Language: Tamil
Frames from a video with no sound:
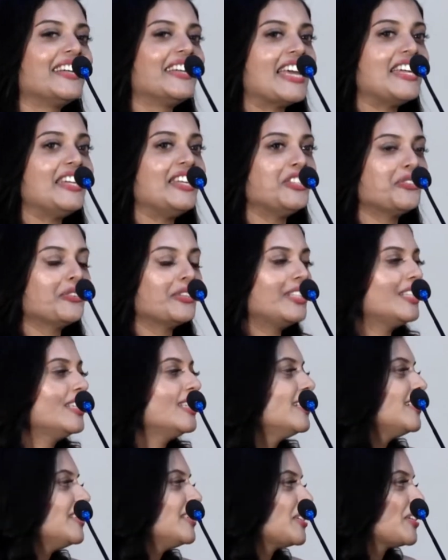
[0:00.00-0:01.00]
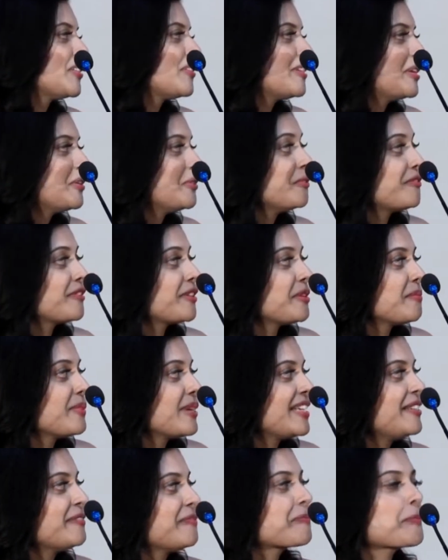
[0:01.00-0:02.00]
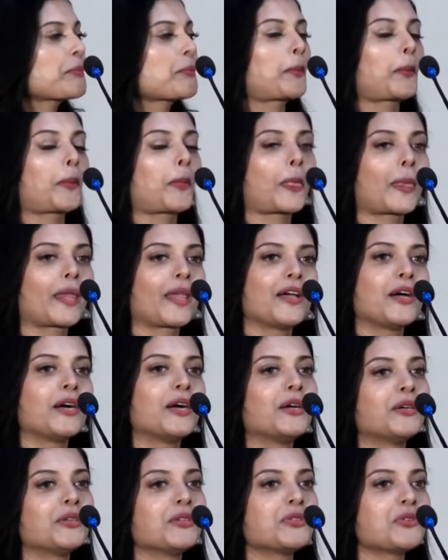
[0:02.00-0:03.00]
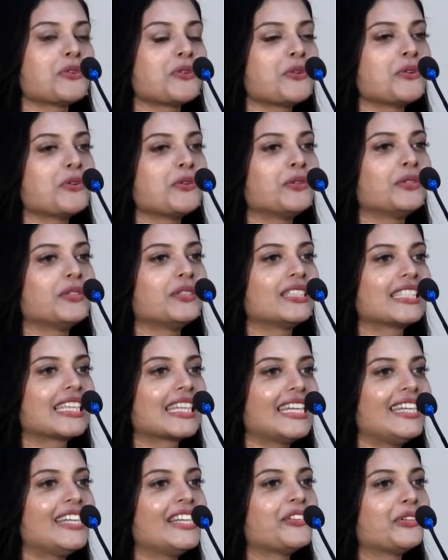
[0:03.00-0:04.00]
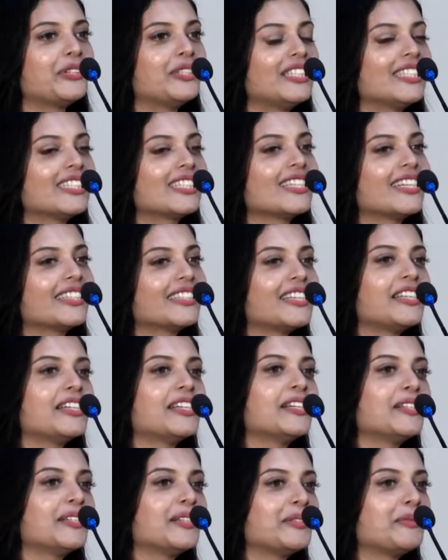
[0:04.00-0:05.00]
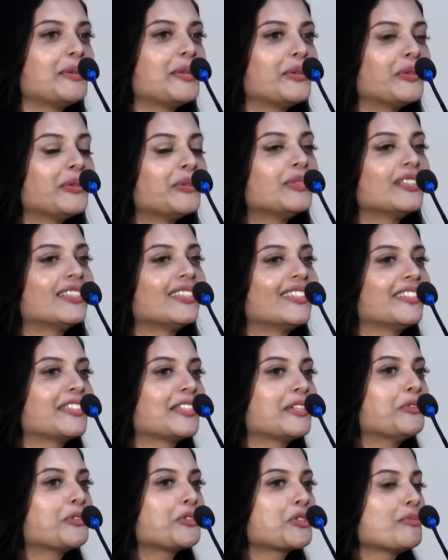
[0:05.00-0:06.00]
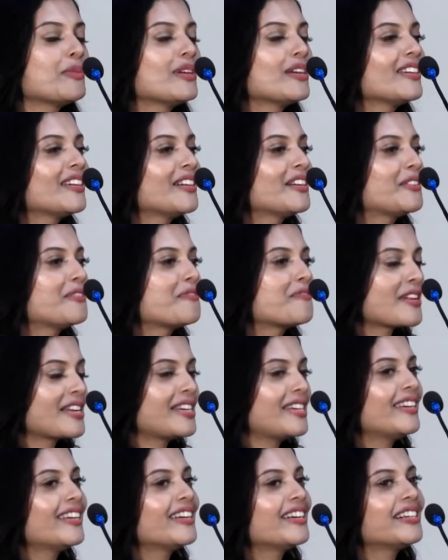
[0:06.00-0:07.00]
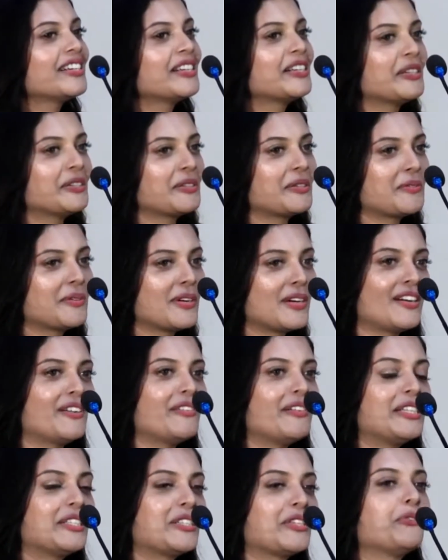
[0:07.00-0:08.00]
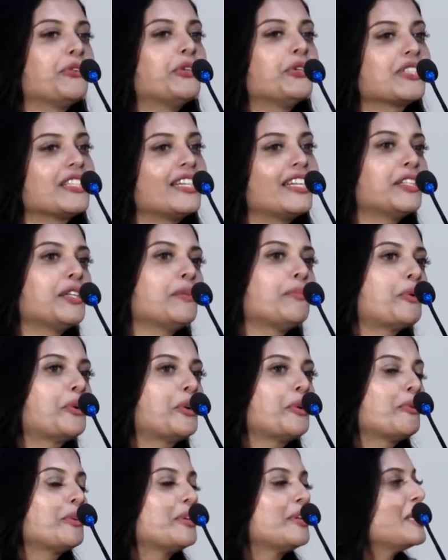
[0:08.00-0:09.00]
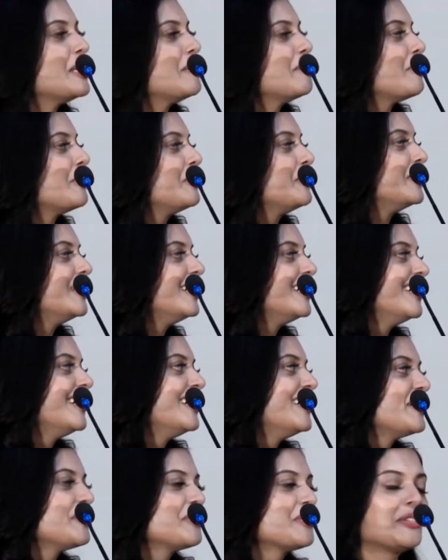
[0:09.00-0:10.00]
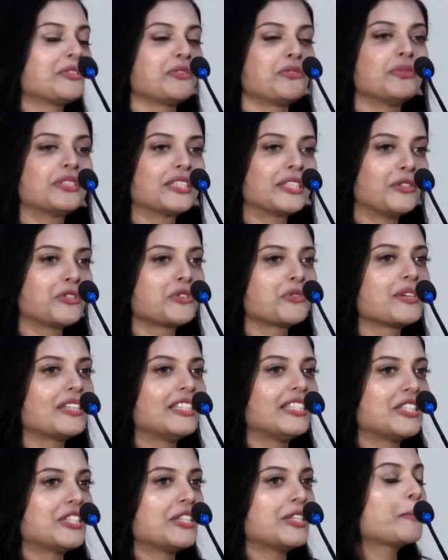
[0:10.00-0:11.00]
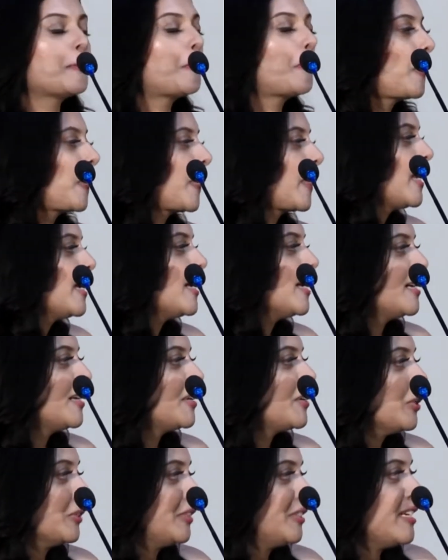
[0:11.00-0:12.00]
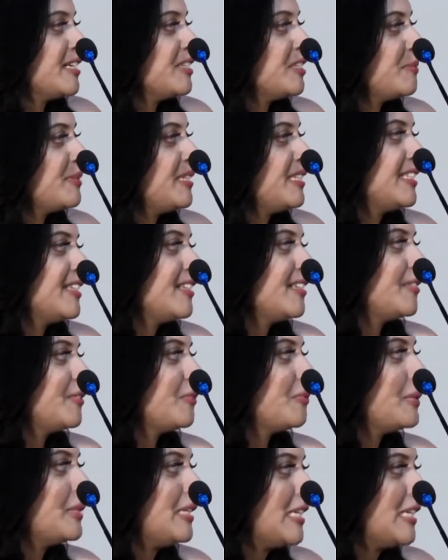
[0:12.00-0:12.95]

டெனிஸ் வந்து இஸ் அ வெரி குட் ஃப்ரெண்ட் மைண்ட் ஸோ ஸ்க்ரீனில் வந்து சில நேரத்தில் வீணோ uh, சந்தோஷமாக ஃப்ரெண்டாக uh, வேலை செய்வோம் சில நேரத்தில் போட்டி போட்டு நடிப்போம் ஸோ அது ரொம்ப சந்தோஷமாக இருந்துச்சு டாக்டர் uh, ராஜமணி சார் ரொம்ப